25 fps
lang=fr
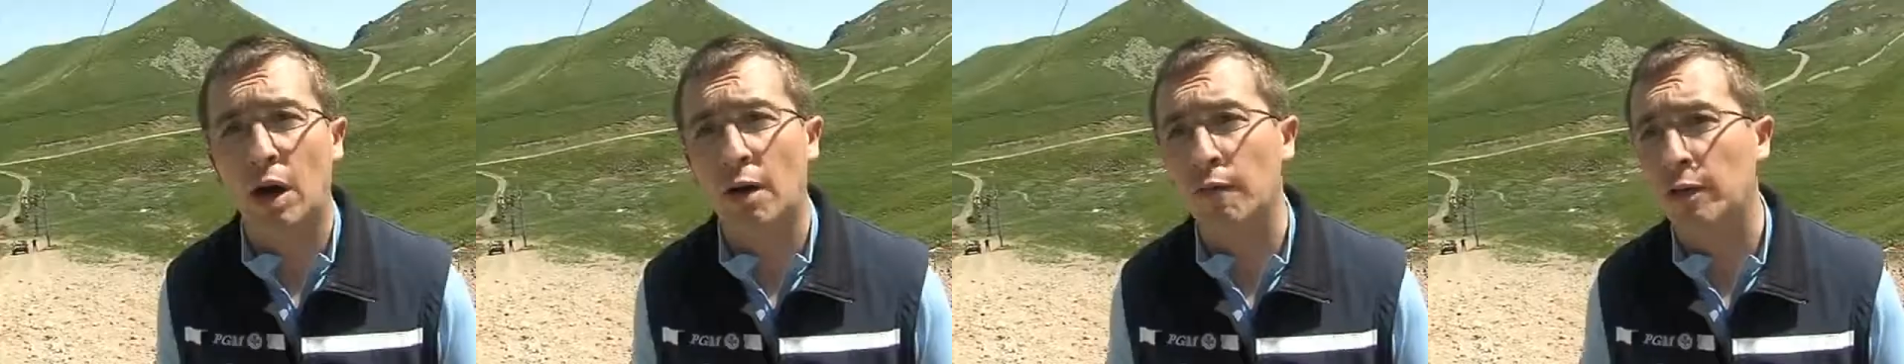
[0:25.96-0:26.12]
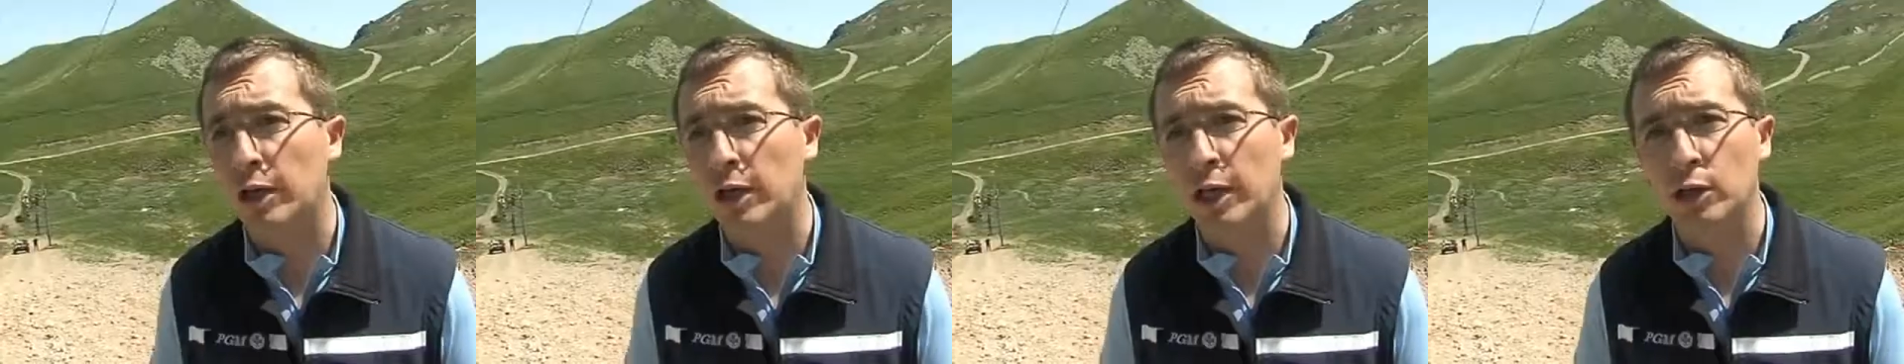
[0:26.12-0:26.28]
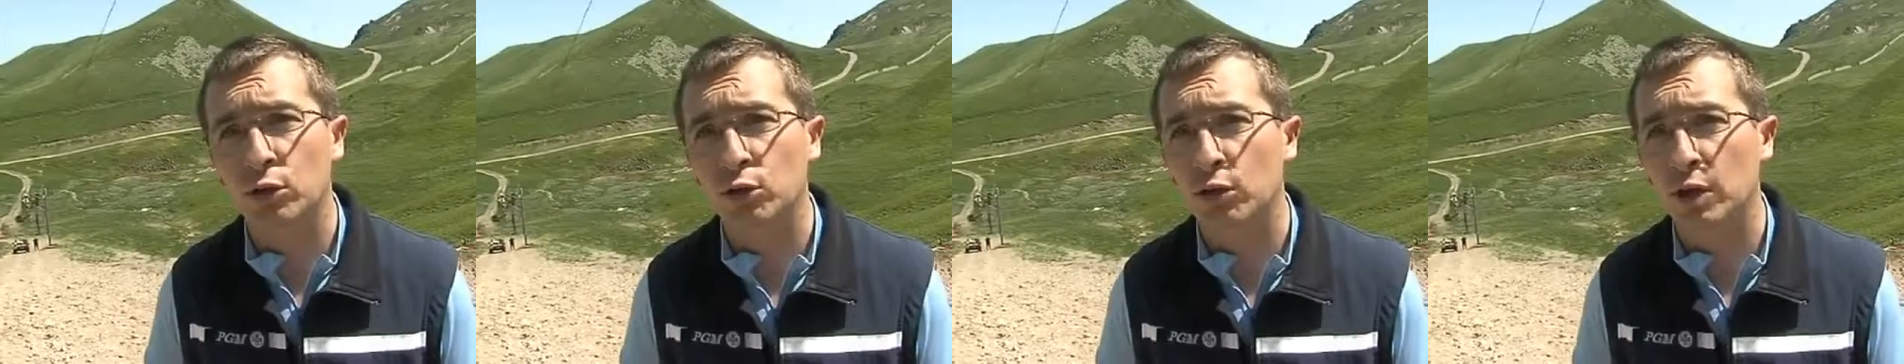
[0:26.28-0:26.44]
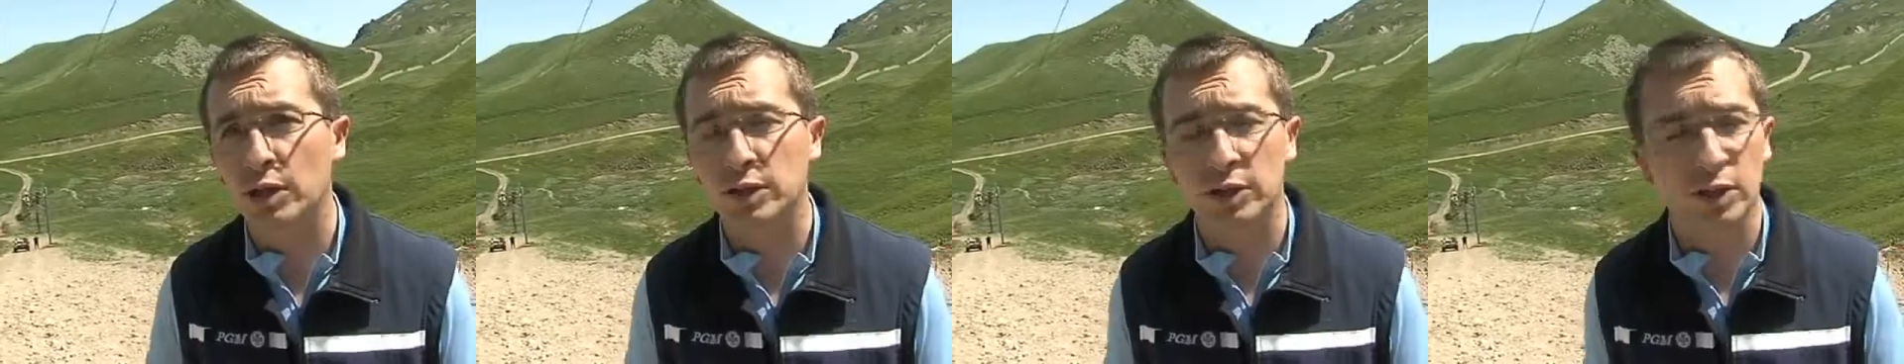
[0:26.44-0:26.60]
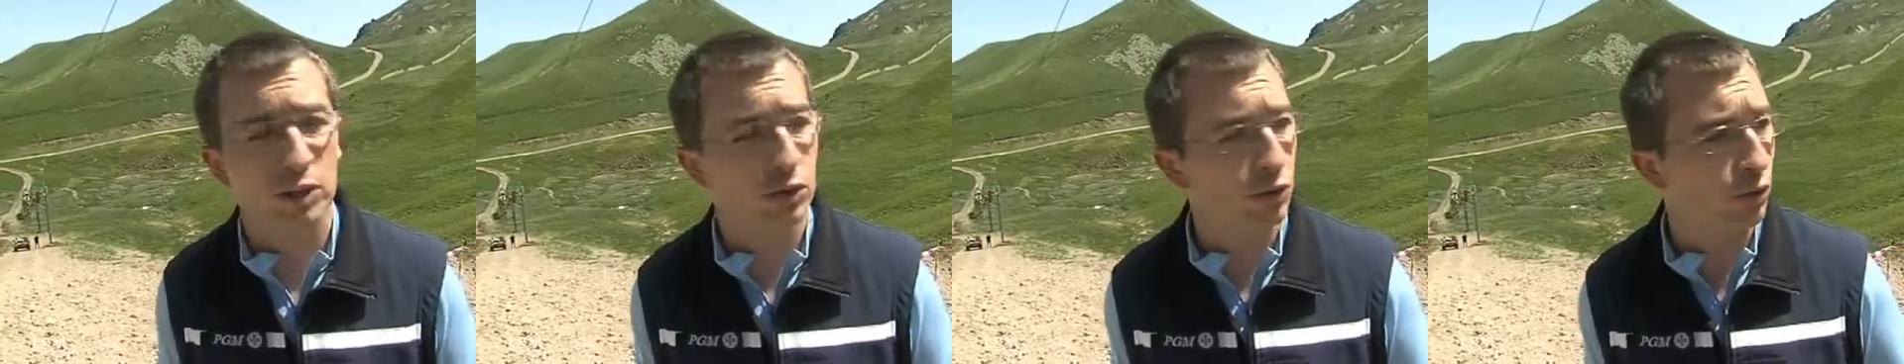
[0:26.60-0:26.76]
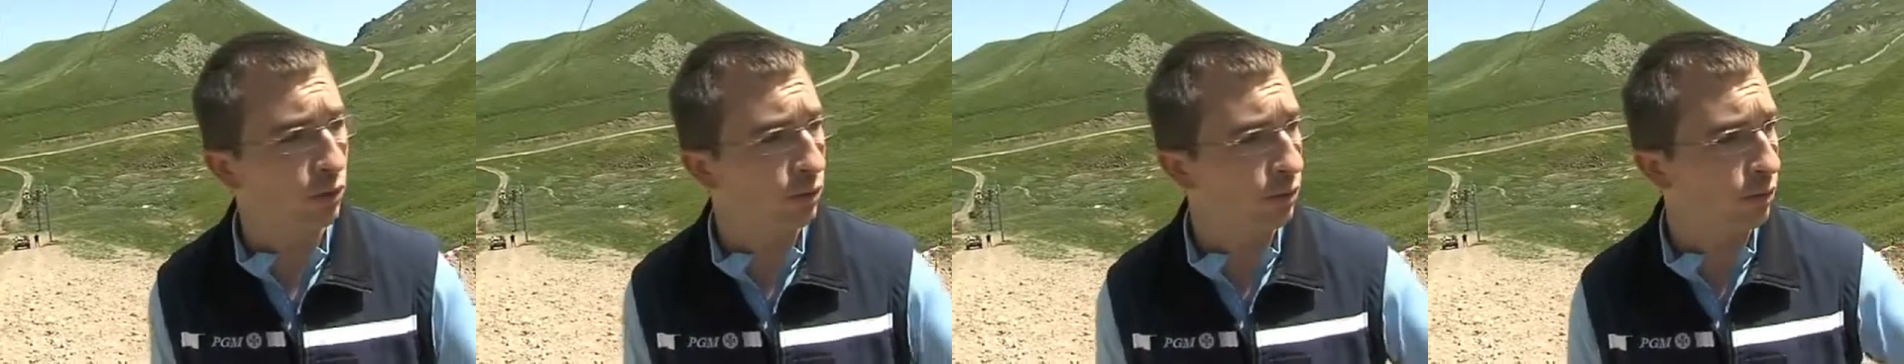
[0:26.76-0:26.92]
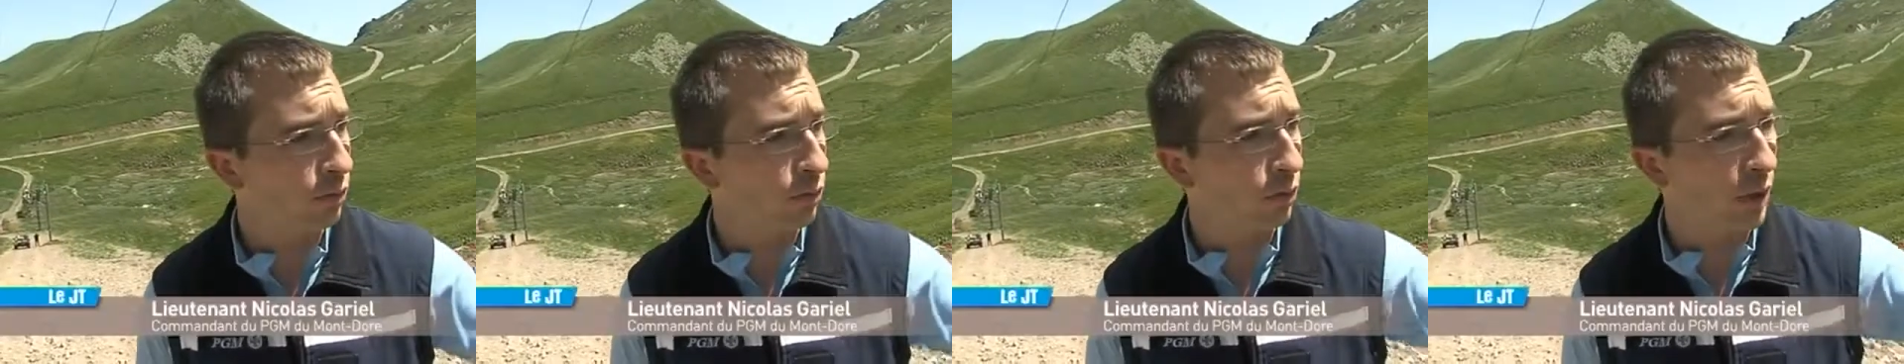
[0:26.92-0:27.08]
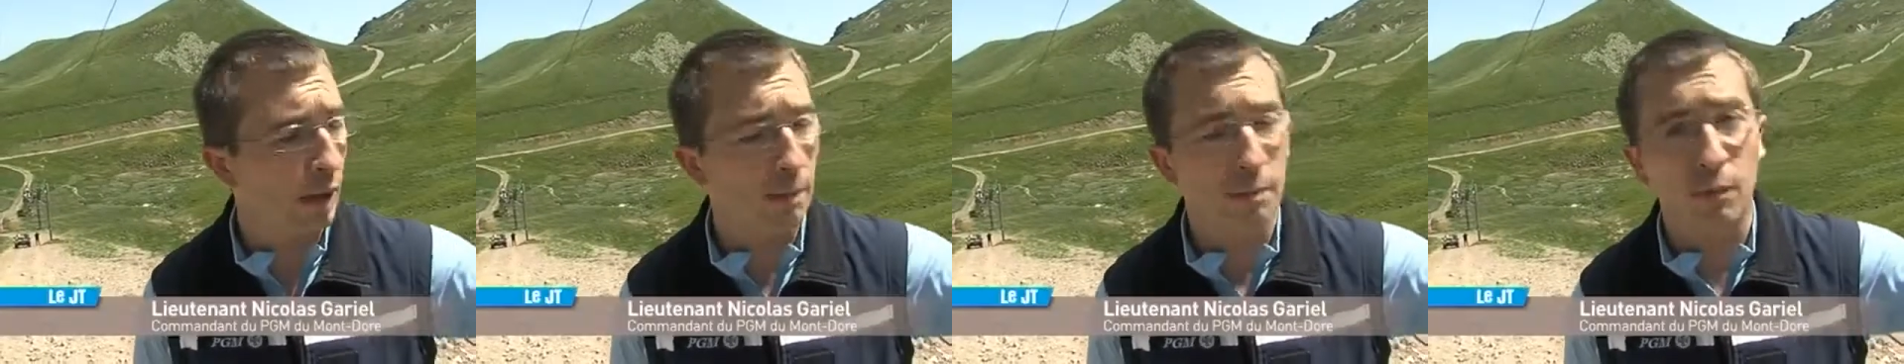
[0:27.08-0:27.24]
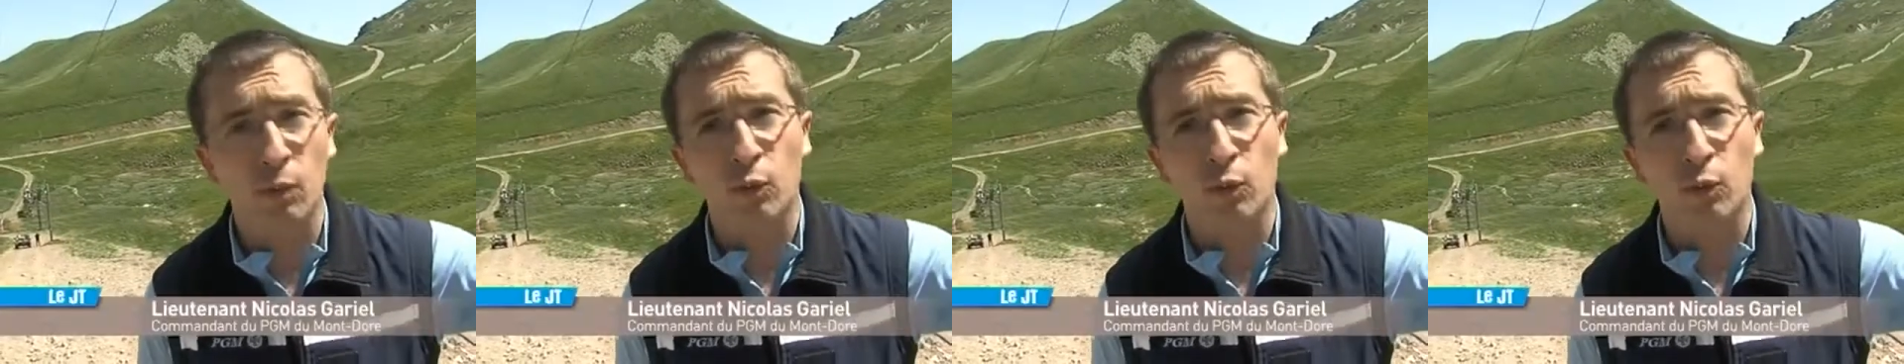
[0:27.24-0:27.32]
Avec l'aide de la station,